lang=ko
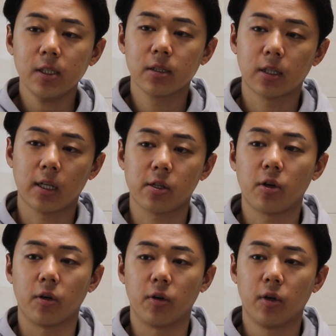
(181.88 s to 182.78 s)

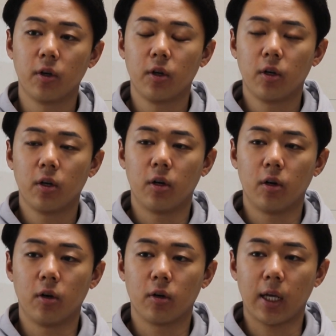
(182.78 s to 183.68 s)
그래서
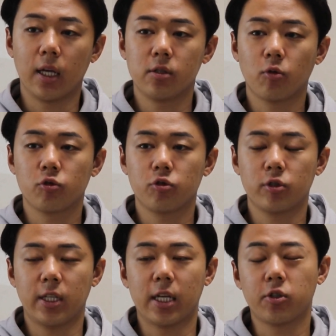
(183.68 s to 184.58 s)
어, 개인
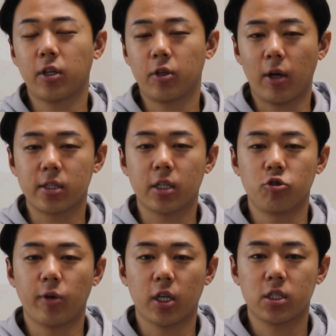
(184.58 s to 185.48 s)
송출이 예전에는 굉장히
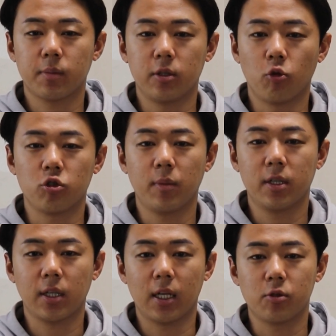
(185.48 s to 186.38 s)
유명했지만
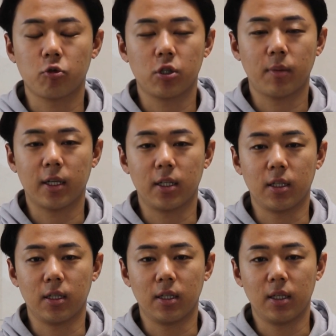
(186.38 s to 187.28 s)
요즘에는 개인 송출이
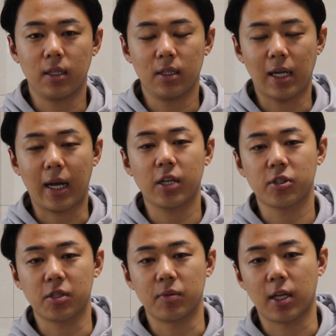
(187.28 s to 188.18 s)
많이
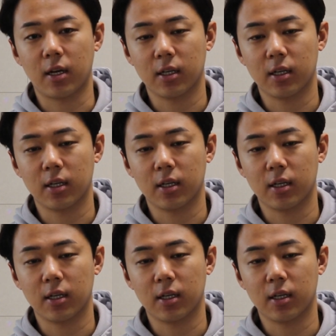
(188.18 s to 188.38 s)
약해졌습니다.